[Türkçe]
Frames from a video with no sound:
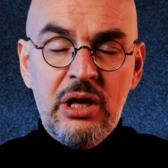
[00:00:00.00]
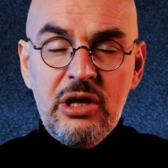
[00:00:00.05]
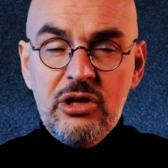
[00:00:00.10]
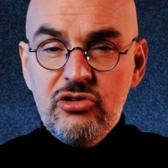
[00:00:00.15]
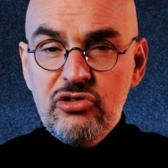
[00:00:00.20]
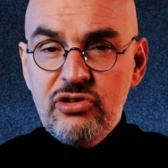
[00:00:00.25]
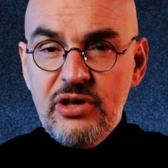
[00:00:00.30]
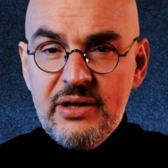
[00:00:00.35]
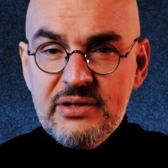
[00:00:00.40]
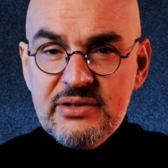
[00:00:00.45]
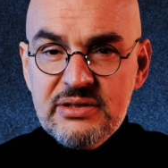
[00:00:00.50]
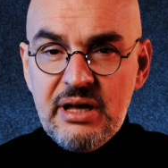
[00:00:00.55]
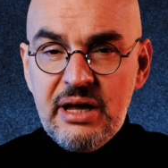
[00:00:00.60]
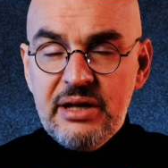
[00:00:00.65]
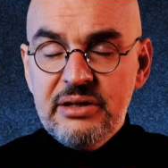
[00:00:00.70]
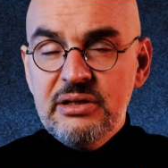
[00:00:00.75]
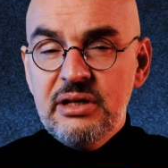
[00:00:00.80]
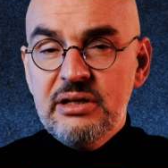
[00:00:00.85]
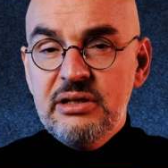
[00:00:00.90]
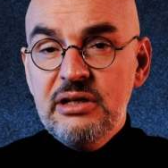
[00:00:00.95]

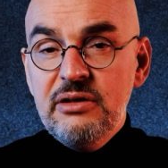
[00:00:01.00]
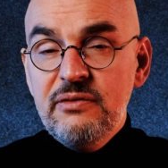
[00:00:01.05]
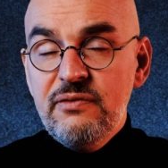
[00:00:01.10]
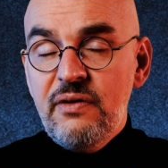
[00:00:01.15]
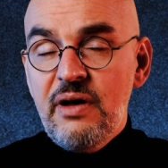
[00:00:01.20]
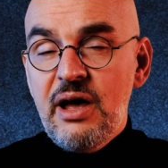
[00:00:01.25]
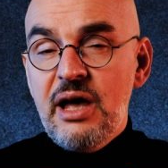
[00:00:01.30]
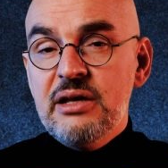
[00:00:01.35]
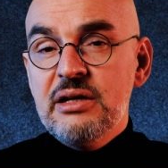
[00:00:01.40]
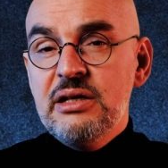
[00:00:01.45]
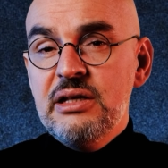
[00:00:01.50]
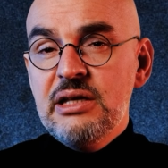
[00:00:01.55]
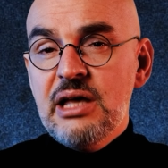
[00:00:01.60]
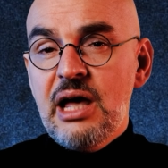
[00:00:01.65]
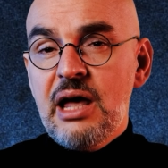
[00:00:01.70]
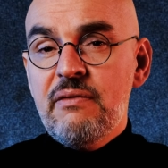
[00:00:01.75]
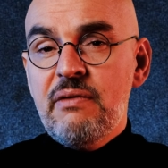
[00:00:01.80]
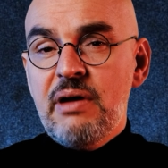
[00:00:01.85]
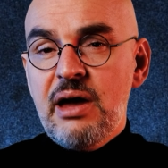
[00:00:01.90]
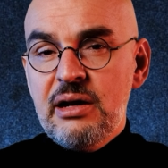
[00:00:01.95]
Şehzadenin fahri
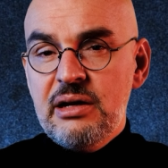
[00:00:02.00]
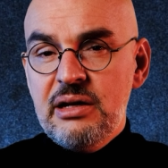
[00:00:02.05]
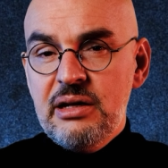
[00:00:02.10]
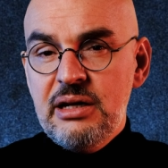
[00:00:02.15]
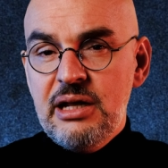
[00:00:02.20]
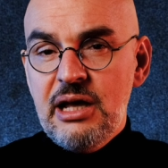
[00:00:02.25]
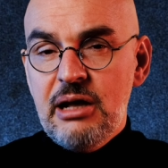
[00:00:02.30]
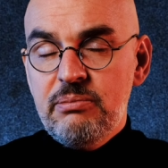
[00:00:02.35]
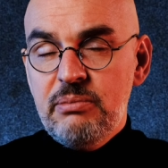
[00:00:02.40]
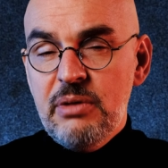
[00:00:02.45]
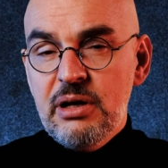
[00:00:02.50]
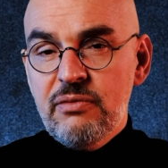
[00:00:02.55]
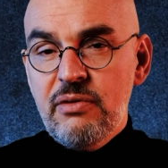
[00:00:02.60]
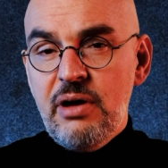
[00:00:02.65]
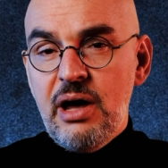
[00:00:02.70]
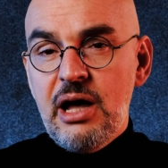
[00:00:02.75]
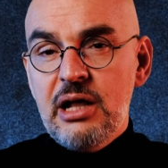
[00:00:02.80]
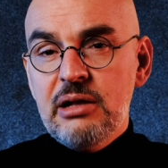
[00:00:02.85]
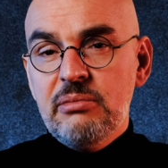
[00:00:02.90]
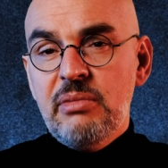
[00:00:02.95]
yaverliğini yapmak ve
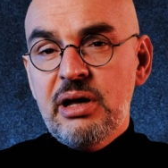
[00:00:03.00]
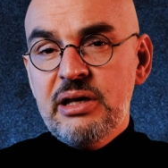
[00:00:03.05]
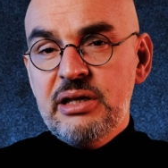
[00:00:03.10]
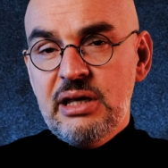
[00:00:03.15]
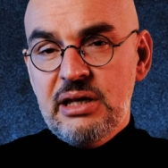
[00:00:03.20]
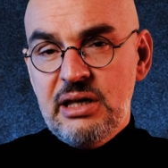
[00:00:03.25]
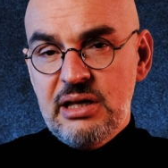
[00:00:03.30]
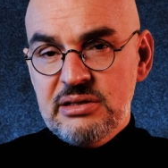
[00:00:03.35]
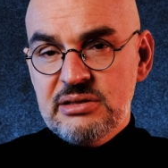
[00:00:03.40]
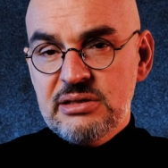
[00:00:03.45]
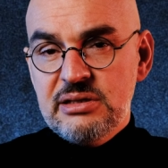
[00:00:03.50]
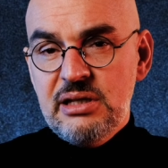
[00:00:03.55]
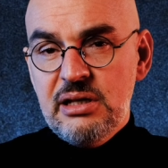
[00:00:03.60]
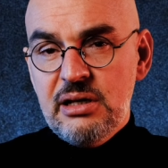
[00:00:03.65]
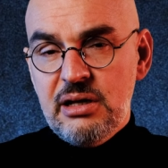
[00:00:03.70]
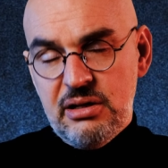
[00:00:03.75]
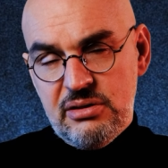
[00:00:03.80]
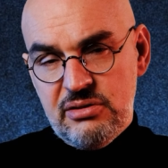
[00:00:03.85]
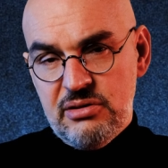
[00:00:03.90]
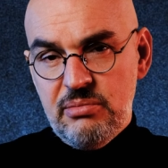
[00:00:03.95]
Almanya gezisine
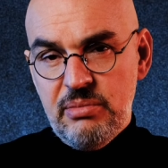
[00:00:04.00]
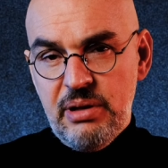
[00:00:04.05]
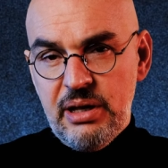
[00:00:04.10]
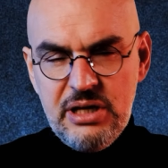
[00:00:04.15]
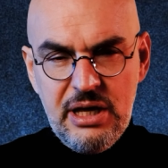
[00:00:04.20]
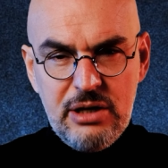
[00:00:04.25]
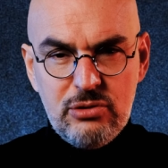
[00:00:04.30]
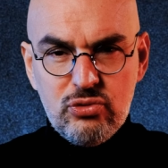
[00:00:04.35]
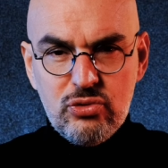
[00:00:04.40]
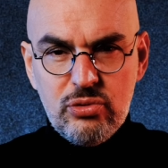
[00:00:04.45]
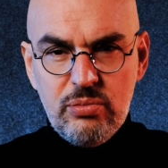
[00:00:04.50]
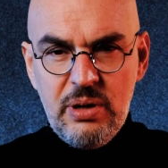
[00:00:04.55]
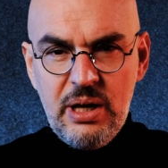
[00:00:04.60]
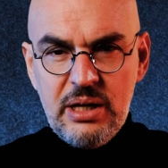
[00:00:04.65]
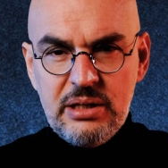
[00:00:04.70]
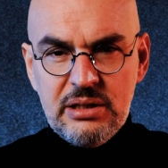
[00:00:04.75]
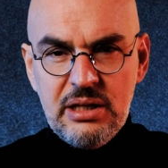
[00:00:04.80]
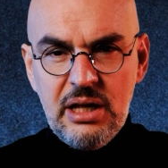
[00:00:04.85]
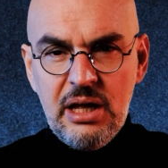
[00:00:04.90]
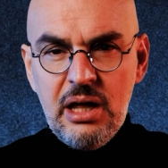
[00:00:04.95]
katılmak. Genç
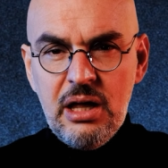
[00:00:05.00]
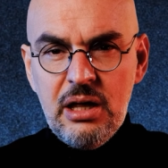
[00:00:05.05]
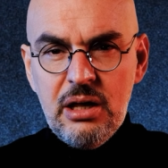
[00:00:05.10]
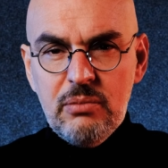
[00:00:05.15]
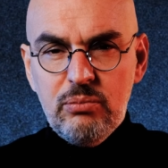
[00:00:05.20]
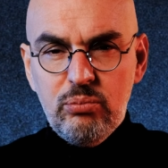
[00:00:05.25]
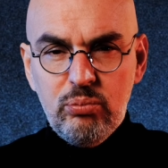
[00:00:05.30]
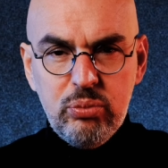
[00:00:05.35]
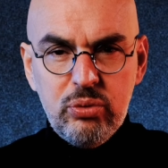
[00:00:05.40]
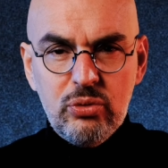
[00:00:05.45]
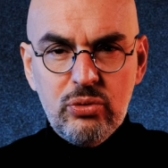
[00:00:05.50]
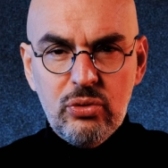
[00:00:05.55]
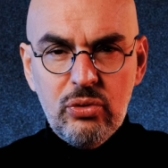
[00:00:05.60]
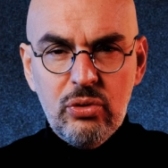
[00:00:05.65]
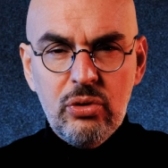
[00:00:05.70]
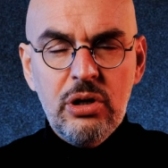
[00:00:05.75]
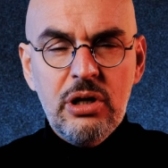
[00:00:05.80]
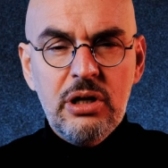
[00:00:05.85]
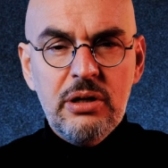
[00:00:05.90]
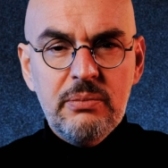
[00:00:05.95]
subay da
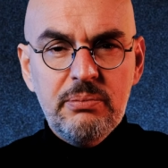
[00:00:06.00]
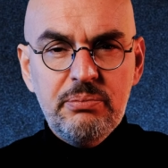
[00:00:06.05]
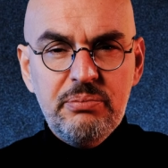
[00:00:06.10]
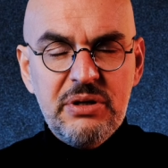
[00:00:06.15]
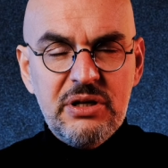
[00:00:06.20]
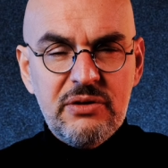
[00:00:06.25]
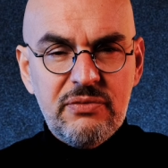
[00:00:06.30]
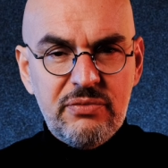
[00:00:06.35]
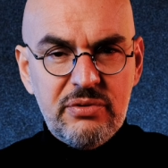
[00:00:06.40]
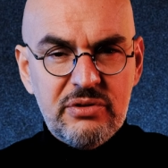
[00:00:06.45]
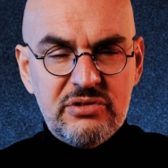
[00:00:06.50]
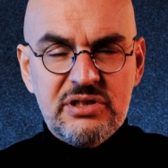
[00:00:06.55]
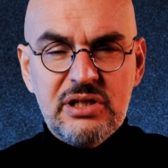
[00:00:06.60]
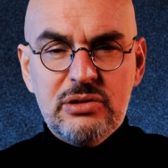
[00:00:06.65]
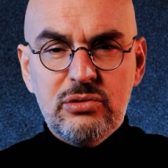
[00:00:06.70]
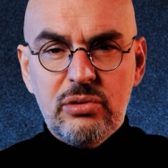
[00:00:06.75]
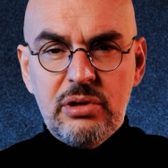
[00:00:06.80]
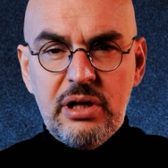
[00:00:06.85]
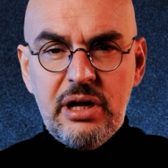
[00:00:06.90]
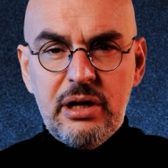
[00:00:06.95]
bunu bir
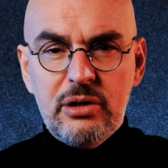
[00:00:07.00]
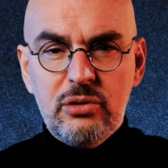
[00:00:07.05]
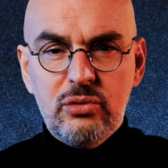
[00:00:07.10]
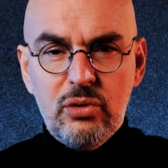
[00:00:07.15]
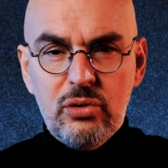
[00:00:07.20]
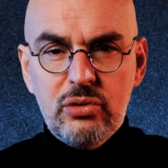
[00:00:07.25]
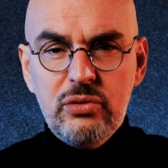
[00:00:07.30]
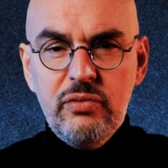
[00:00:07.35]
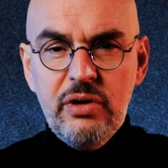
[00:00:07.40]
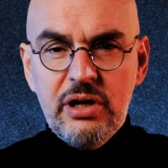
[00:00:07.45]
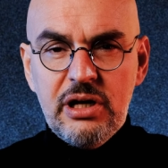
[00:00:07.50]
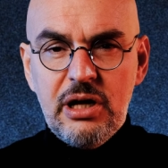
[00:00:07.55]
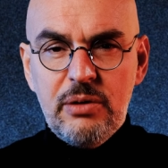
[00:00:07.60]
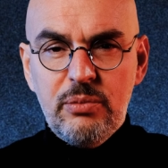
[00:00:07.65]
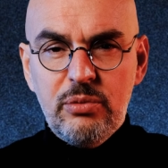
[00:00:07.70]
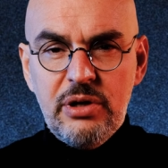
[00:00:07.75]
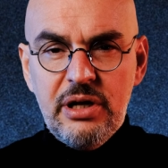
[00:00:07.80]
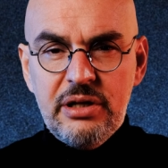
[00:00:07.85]
fırsat olarak gördü ve kabul